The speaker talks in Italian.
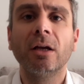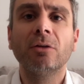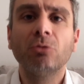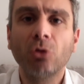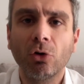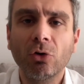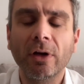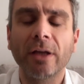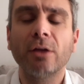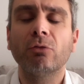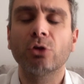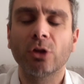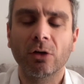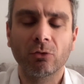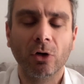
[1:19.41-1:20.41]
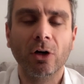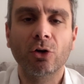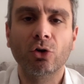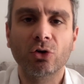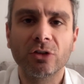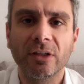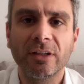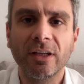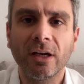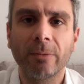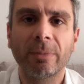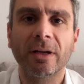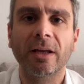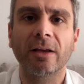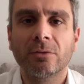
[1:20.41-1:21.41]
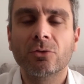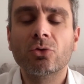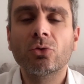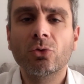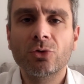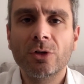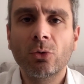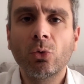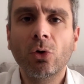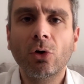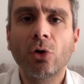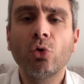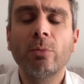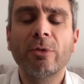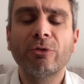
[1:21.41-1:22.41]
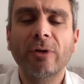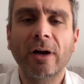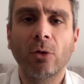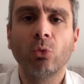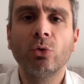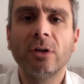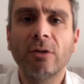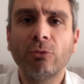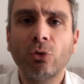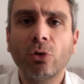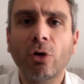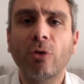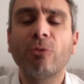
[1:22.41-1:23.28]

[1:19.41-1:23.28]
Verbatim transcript: no, ok, io voglio lavorare con Daniele perché sono sicuro che lui mi farà un lavoro